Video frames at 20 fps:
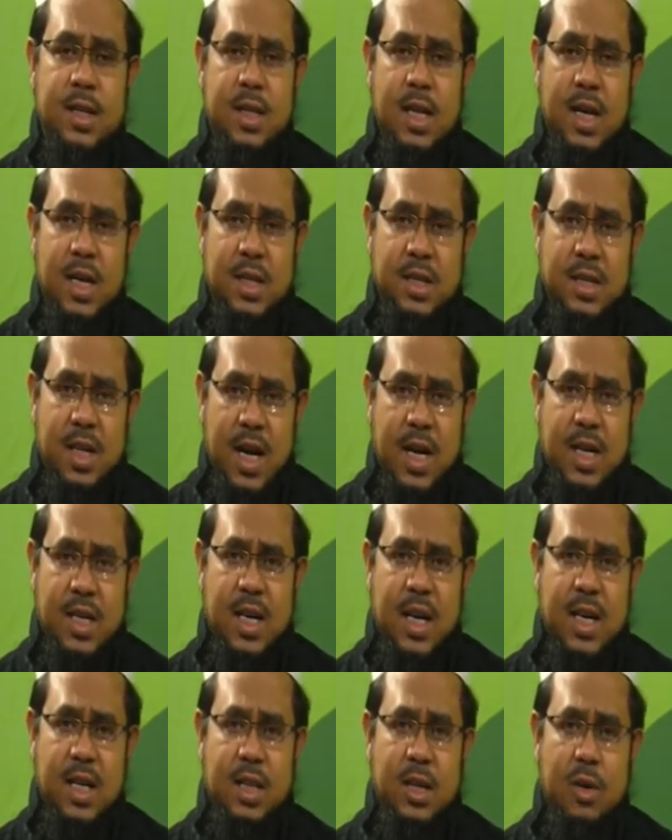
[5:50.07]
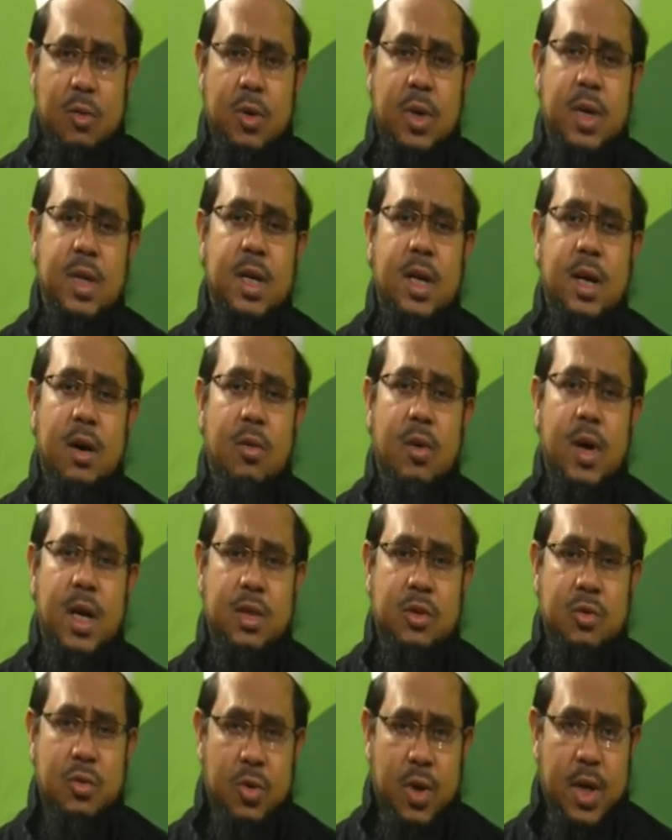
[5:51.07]
তার ডান কানে তাওহিদের
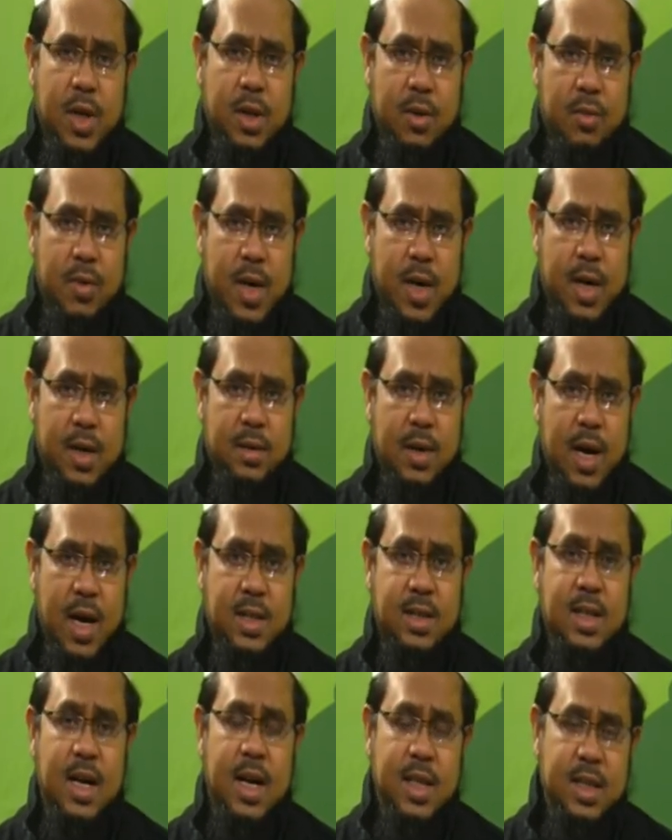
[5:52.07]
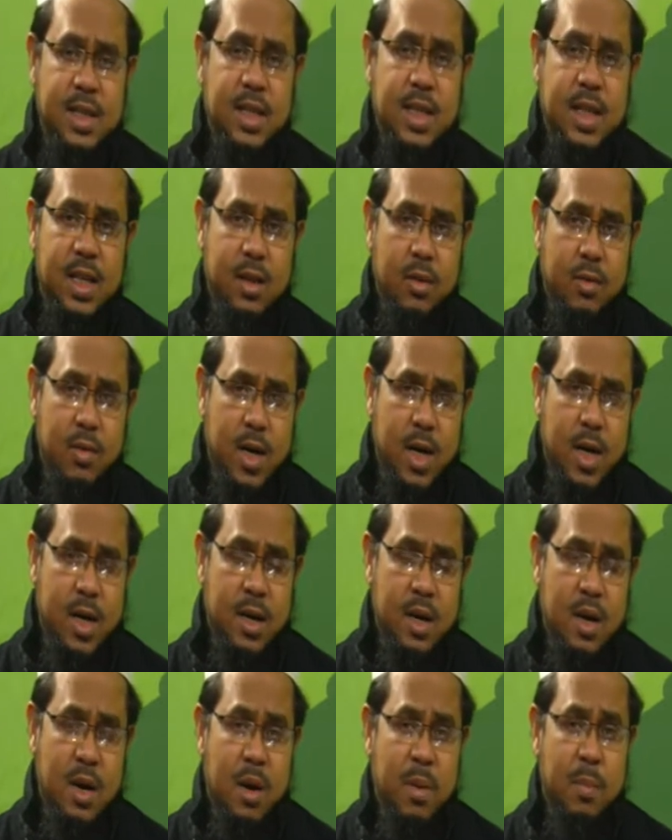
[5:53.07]
আওয়াজ শুনে দেওয়া আজান দিয়ে দেওয়া
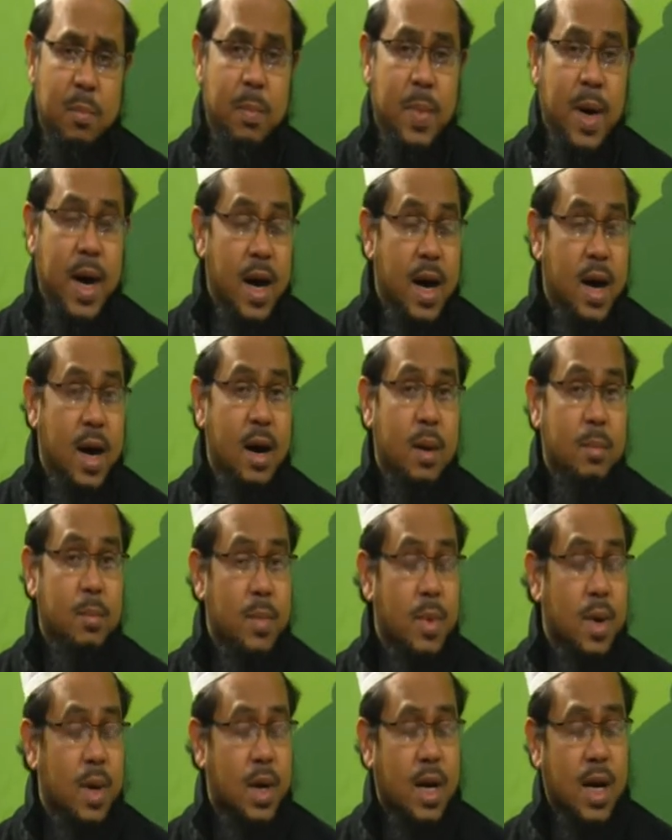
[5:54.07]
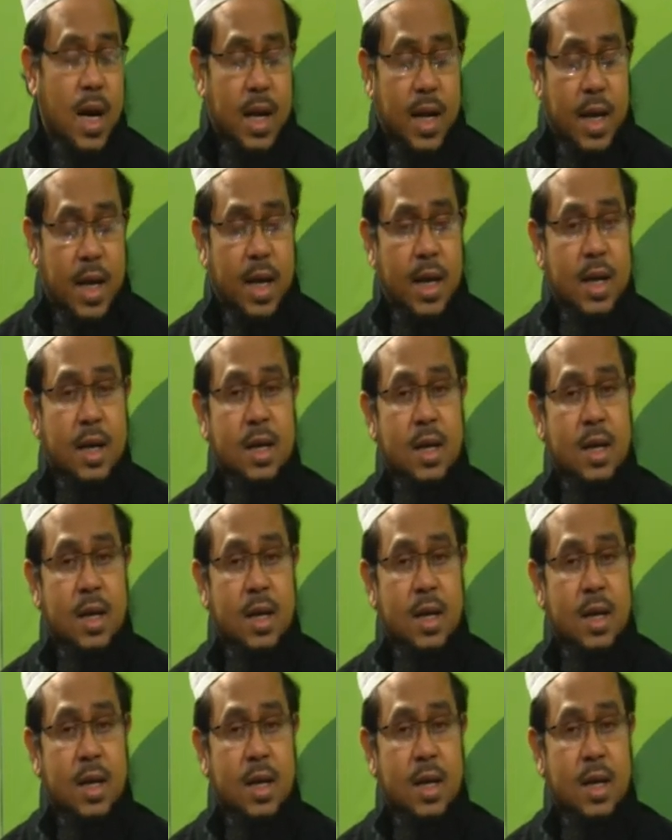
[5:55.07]
বাম কানে